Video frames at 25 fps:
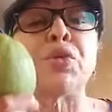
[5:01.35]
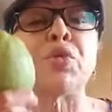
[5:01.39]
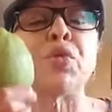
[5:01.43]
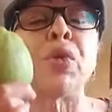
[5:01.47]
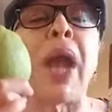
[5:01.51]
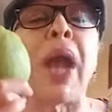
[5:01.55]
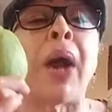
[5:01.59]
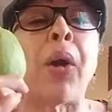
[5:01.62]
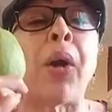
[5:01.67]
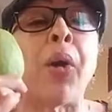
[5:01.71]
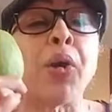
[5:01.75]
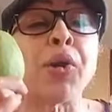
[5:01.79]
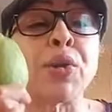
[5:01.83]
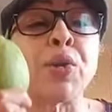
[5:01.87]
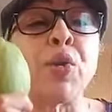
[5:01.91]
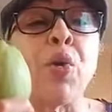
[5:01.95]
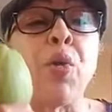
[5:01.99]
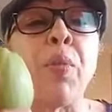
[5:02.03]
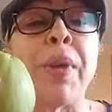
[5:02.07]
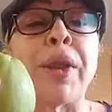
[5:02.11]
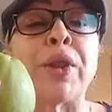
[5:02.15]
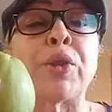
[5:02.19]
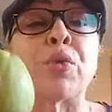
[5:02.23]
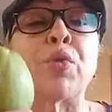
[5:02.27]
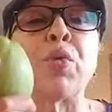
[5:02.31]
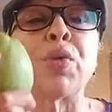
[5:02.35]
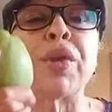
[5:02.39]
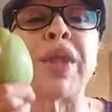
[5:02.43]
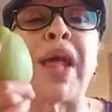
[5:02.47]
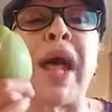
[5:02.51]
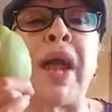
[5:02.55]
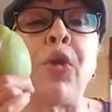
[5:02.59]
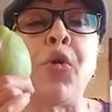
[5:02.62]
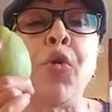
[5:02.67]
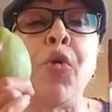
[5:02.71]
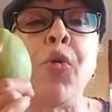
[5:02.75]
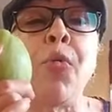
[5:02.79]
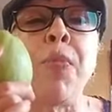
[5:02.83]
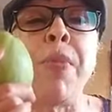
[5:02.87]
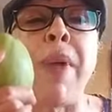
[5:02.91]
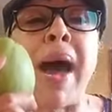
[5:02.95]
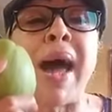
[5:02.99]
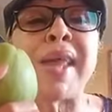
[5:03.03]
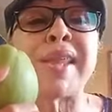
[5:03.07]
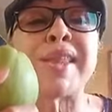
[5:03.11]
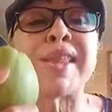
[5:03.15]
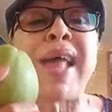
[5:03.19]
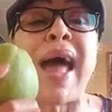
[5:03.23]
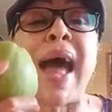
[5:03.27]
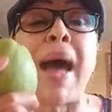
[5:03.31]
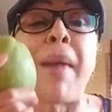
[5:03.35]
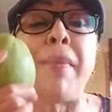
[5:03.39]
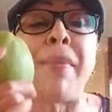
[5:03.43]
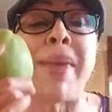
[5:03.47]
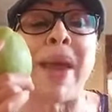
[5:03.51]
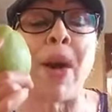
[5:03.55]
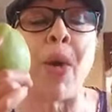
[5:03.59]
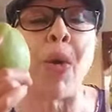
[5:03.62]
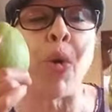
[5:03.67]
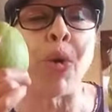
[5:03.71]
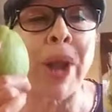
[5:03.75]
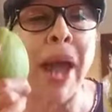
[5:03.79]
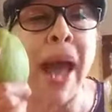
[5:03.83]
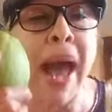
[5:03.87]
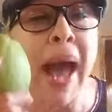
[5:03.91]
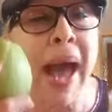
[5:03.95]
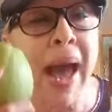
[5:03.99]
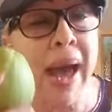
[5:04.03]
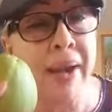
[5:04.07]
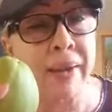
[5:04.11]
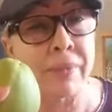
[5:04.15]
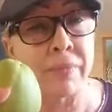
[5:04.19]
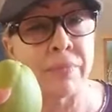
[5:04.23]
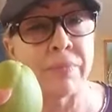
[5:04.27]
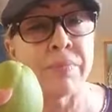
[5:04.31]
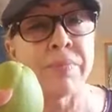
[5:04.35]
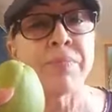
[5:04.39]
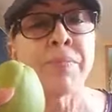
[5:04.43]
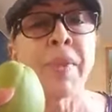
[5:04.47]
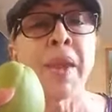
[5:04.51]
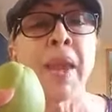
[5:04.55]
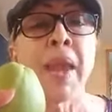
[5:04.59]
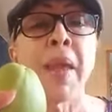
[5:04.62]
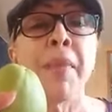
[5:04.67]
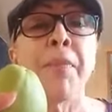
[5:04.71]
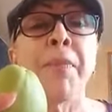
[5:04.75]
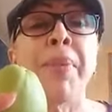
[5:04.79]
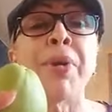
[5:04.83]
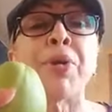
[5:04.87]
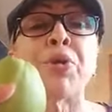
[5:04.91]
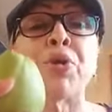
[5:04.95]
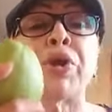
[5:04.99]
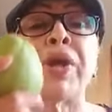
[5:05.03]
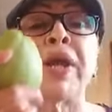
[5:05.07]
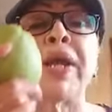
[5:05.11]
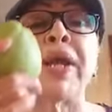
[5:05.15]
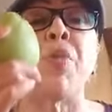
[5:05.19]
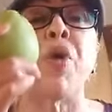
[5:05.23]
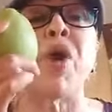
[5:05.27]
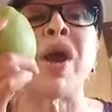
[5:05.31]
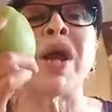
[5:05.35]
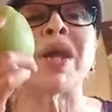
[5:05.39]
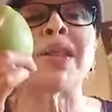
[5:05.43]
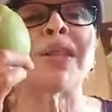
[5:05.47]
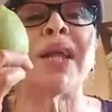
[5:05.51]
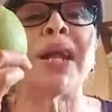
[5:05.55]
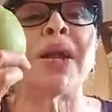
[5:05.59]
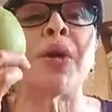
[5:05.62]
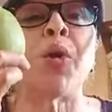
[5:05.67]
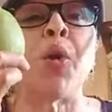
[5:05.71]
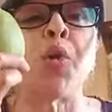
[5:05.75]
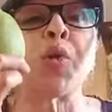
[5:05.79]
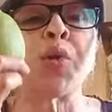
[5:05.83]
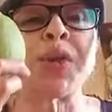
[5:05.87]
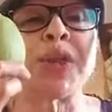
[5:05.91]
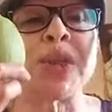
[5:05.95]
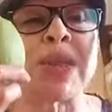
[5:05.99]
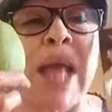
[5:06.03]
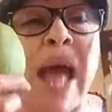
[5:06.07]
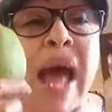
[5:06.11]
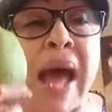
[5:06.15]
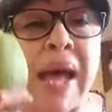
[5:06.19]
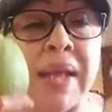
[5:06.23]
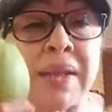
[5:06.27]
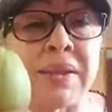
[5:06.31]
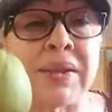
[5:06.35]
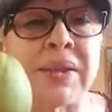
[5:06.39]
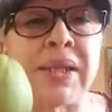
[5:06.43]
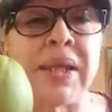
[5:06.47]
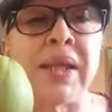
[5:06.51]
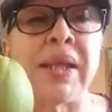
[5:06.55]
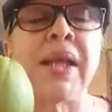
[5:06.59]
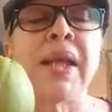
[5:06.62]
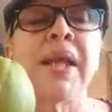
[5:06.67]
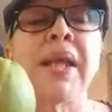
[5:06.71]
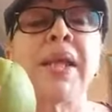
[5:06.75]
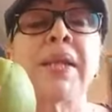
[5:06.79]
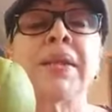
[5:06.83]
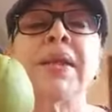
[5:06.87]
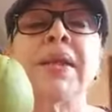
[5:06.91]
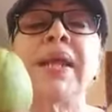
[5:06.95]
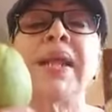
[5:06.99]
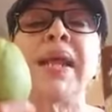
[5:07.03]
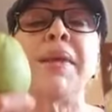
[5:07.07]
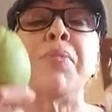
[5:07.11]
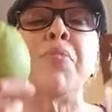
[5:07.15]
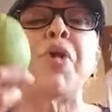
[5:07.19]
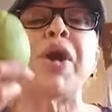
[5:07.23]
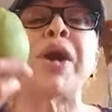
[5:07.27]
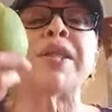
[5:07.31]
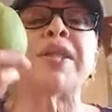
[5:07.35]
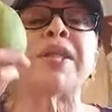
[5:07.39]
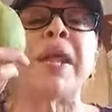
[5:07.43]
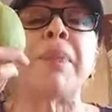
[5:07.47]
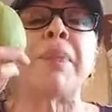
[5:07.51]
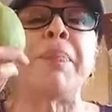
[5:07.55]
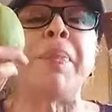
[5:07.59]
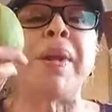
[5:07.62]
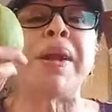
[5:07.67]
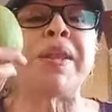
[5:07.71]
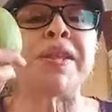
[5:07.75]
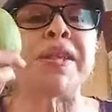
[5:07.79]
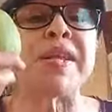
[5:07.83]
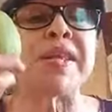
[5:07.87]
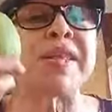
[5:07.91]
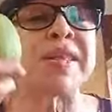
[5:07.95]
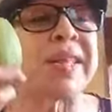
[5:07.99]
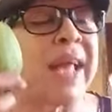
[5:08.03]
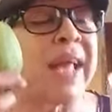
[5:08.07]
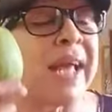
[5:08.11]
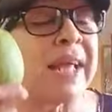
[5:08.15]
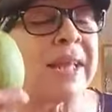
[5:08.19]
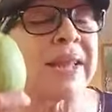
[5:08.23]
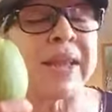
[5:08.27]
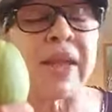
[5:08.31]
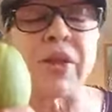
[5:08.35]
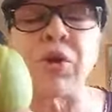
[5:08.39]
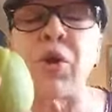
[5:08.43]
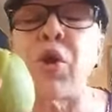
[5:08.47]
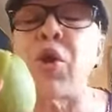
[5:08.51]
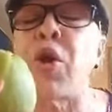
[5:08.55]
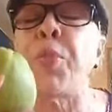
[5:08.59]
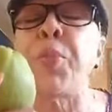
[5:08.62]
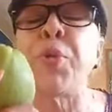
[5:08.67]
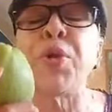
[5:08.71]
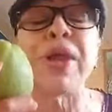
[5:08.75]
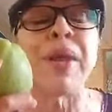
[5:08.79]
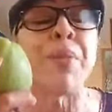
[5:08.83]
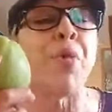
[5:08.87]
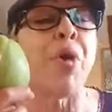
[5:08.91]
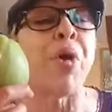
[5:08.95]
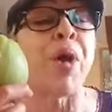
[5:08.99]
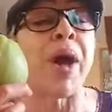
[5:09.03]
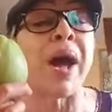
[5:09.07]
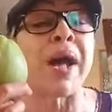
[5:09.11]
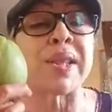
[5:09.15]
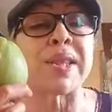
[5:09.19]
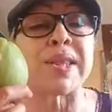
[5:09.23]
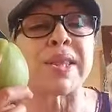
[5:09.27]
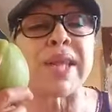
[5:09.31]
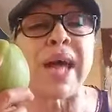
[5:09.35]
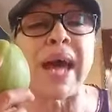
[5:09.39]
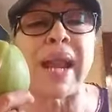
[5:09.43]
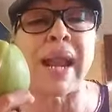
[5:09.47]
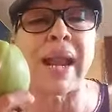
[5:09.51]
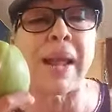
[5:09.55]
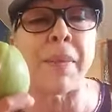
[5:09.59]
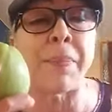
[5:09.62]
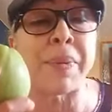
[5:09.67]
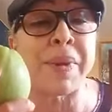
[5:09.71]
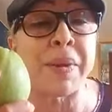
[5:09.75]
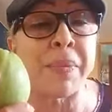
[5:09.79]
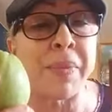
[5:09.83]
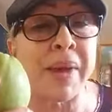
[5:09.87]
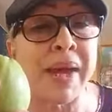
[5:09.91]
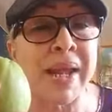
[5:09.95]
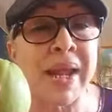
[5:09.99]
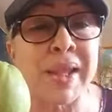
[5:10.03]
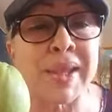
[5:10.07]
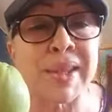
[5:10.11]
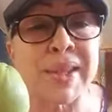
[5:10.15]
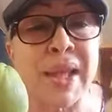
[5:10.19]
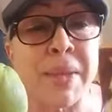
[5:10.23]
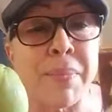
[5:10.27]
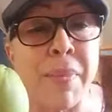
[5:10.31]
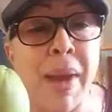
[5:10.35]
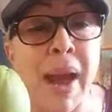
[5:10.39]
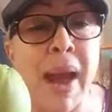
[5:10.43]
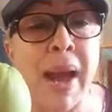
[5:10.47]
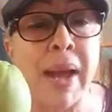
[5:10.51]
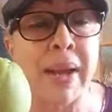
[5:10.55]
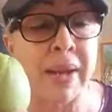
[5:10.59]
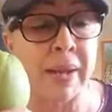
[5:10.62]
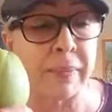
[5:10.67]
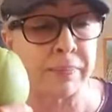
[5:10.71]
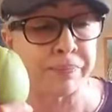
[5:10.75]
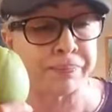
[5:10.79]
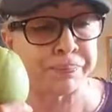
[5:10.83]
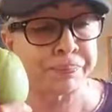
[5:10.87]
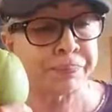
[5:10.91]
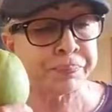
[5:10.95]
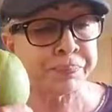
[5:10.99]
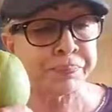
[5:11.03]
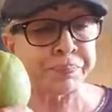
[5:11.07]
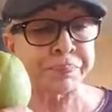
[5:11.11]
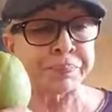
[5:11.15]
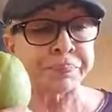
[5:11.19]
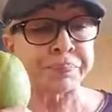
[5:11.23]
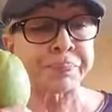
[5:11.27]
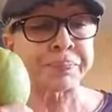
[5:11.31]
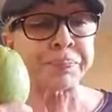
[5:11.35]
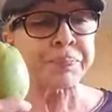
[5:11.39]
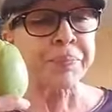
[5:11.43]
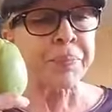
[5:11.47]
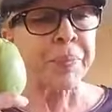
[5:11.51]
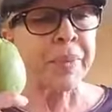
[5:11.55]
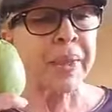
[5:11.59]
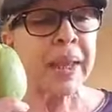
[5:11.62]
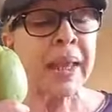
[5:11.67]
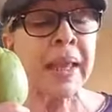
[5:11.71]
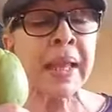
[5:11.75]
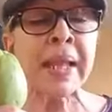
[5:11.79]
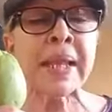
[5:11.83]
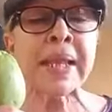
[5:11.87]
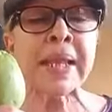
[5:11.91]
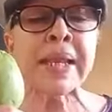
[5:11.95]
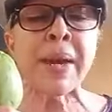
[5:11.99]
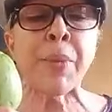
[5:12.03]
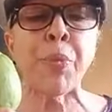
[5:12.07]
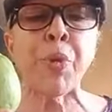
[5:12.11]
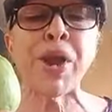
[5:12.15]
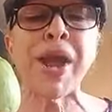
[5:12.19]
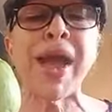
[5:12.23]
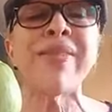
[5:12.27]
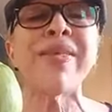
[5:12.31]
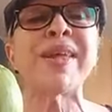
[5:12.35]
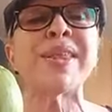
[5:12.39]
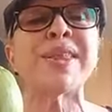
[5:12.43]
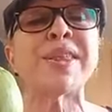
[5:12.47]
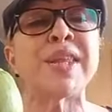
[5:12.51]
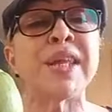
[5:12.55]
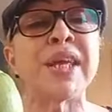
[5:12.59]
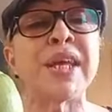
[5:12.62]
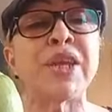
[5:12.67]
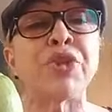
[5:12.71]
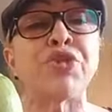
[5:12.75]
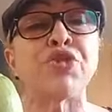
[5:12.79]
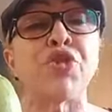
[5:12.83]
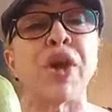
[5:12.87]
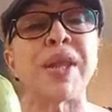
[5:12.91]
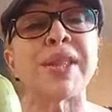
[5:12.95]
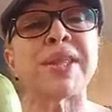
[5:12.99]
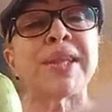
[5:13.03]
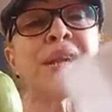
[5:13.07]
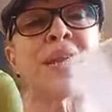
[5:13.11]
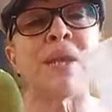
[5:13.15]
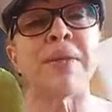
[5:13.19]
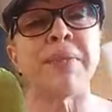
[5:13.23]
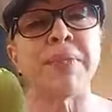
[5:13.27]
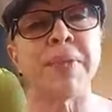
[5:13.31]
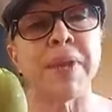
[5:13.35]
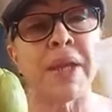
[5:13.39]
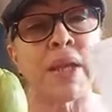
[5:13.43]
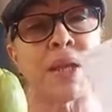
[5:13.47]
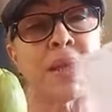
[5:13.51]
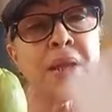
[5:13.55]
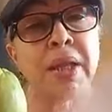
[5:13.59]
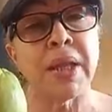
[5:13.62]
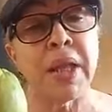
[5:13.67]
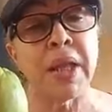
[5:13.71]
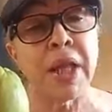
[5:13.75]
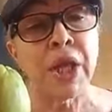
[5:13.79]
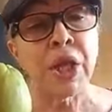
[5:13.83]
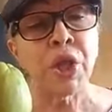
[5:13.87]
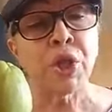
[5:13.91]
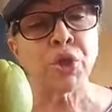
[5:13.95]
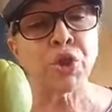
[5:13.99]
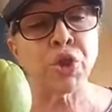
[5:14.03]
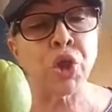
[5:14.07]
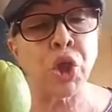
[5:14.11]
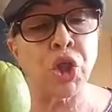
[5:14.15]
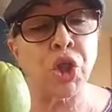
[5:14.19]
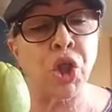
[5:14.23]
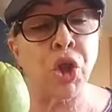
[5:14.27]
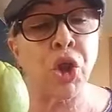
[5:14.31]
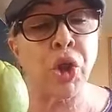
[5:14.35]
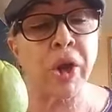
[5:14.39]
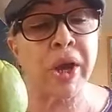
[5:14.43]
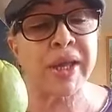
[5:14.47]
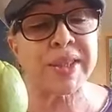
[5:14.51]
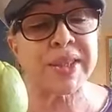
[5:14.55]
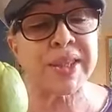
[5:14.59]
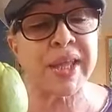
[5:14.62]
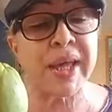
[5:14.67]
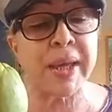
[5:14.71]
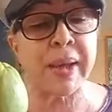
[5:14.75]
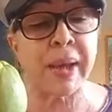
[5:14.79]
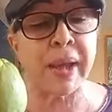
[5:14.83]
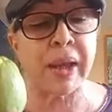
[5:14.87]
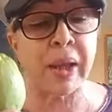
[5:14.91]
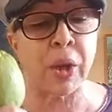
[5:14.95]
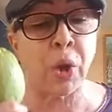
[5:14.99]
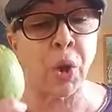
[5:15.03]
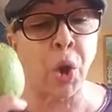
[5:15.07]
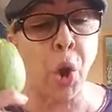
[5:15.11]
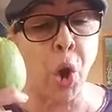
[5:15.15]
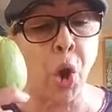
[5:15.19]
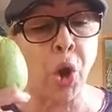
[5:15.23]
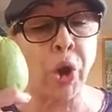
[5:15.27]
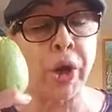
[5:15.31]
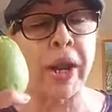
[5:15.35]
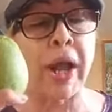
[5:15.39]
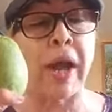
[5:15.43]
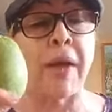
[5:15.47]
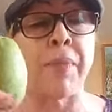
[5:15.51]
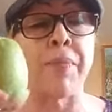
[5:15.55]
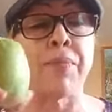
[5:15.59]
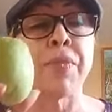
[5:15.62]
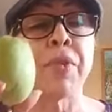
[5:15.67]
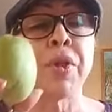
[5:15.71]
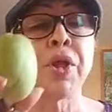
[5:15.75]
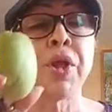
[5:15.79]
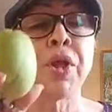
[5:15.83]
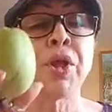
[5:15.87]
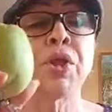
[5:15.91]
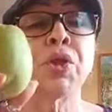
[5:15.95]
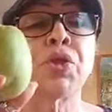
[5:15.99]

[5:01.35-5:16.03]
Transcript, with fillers: y si tú la consumes, tu salud vas a mejorar. Pero tenemos que ser constantes, tenemos que ser persistentes, no nos podemos cansar a la primera semana. Le voy a decir, yo escribí todo lo que se logra,